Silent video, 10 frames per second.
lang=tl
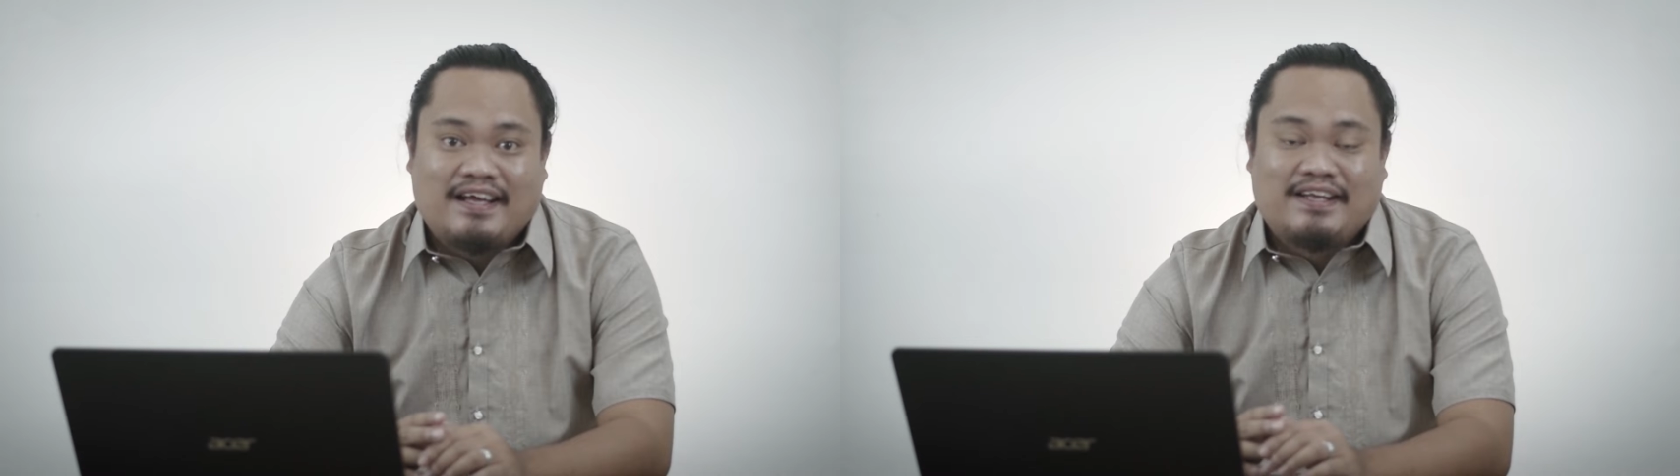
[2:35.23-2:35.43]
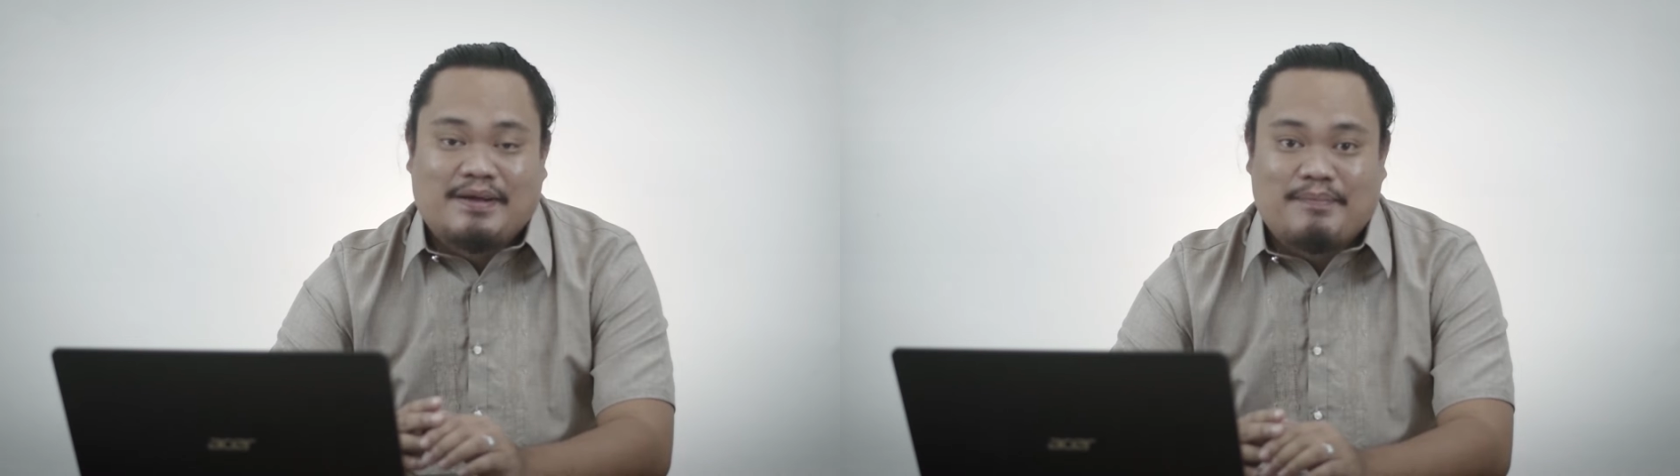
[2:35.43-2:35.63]

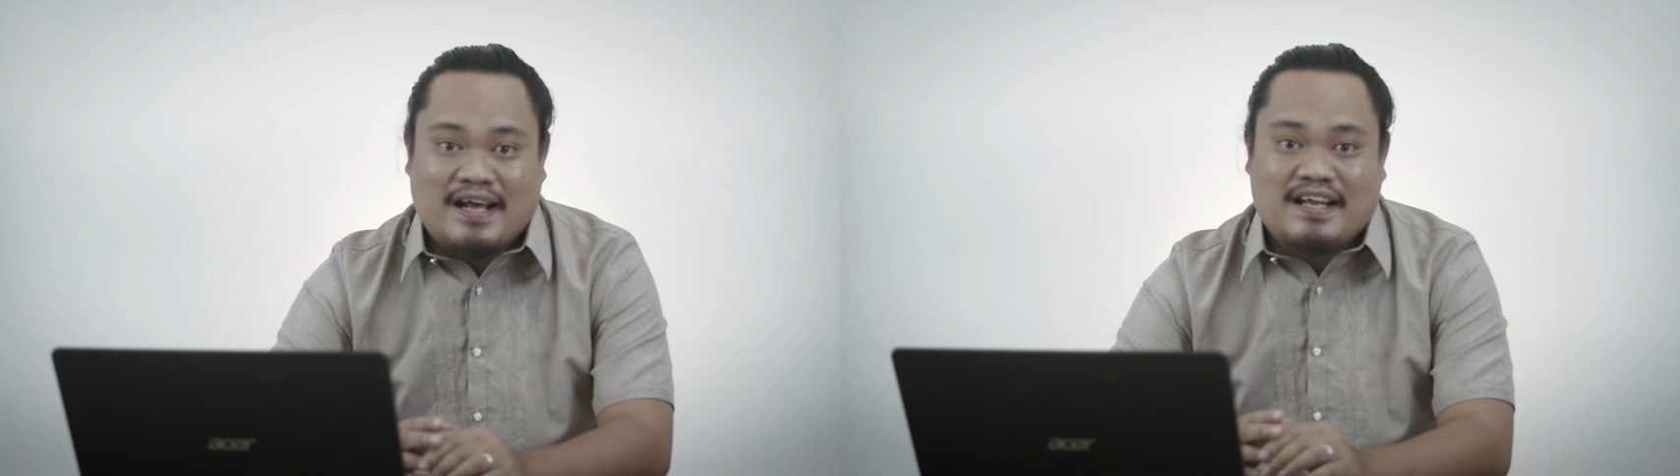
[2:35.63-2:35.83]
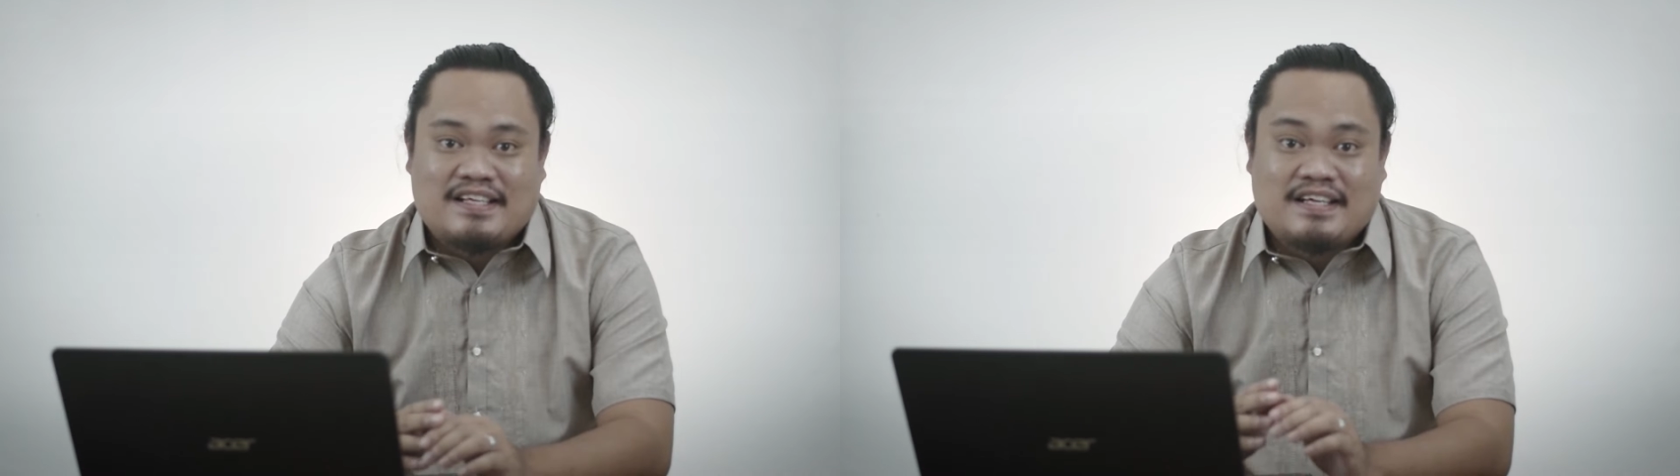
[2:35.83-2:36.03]
na
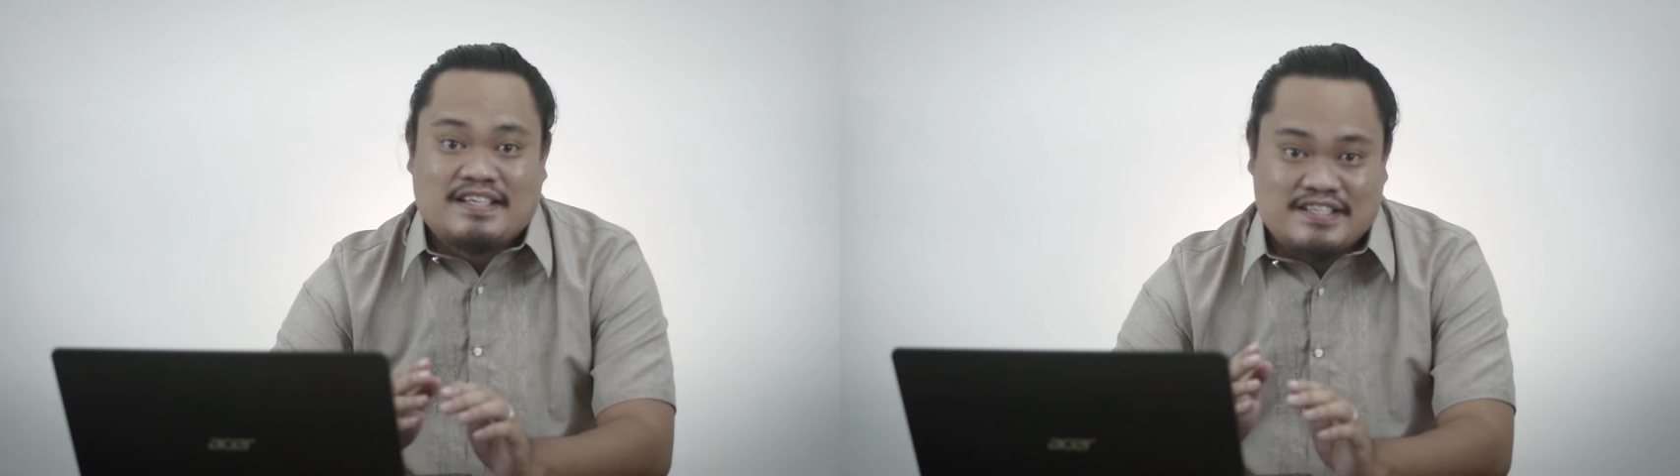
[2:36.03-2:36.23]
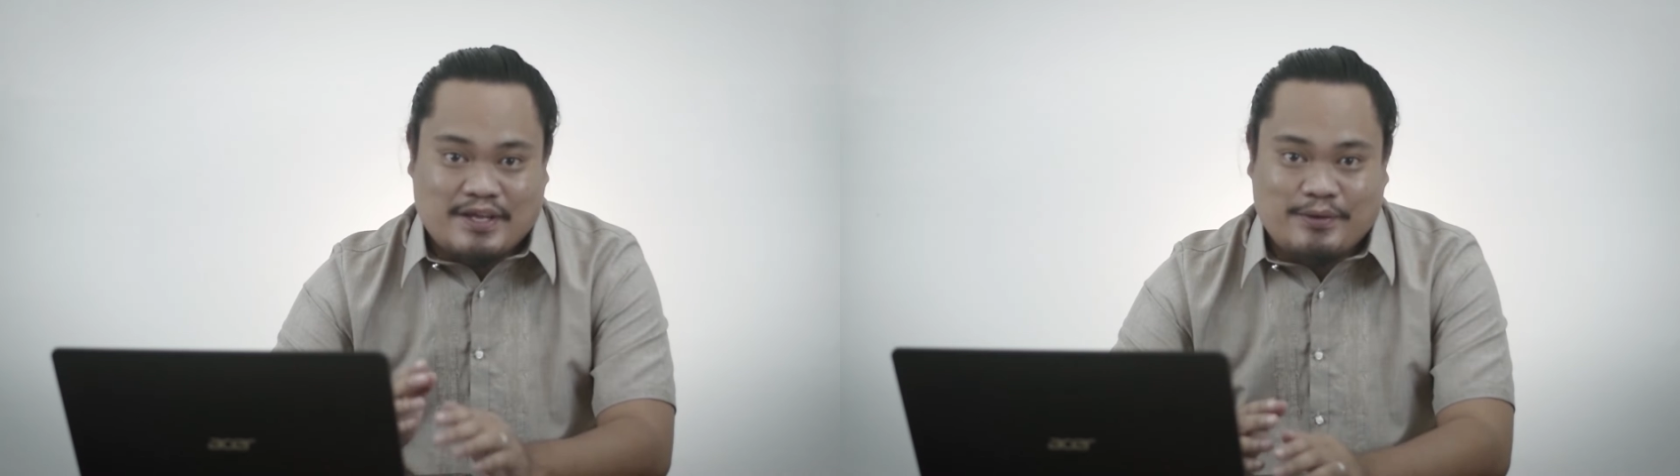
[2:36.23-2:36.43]
para
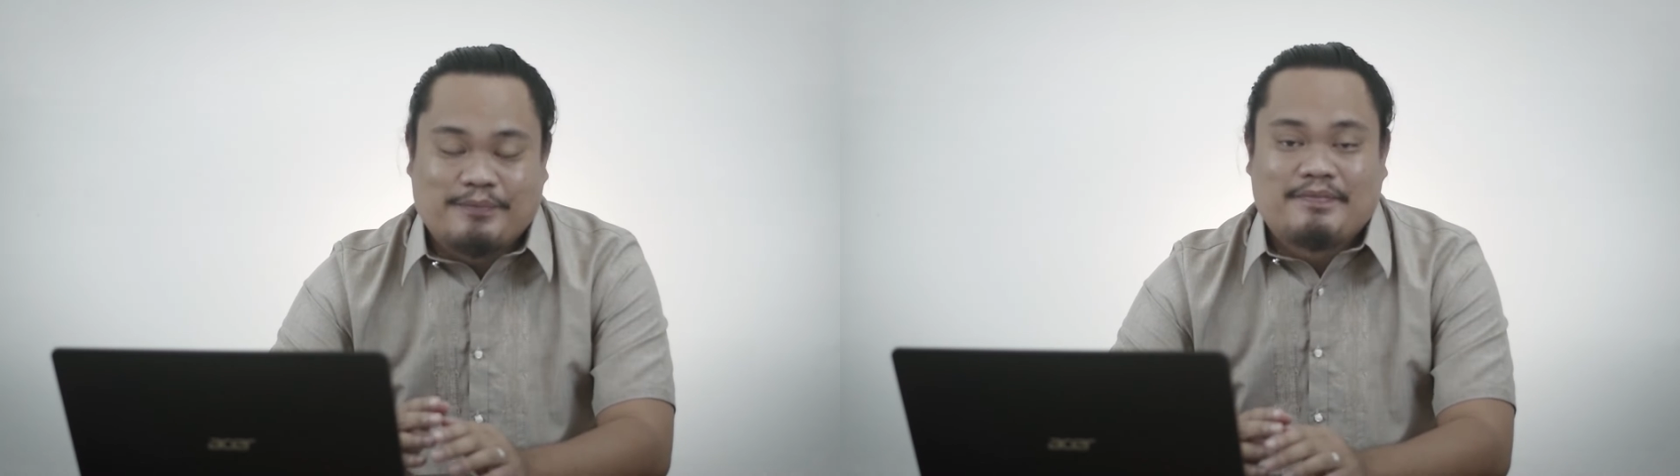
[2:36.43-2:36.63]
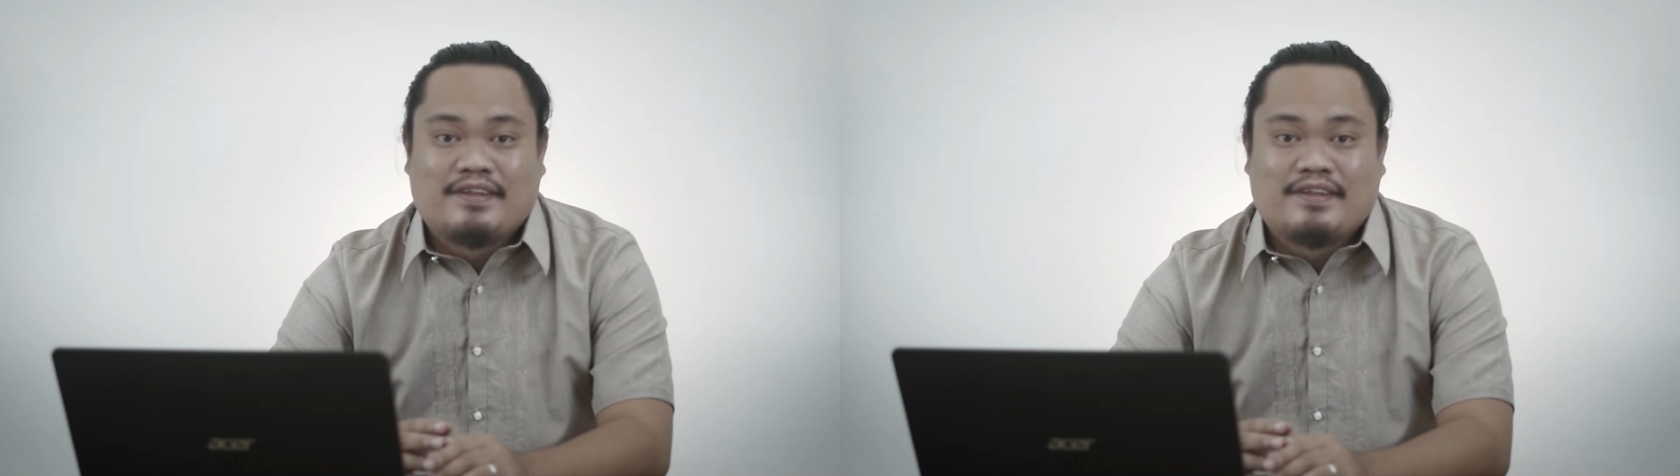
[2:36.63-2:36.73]
sa'yo?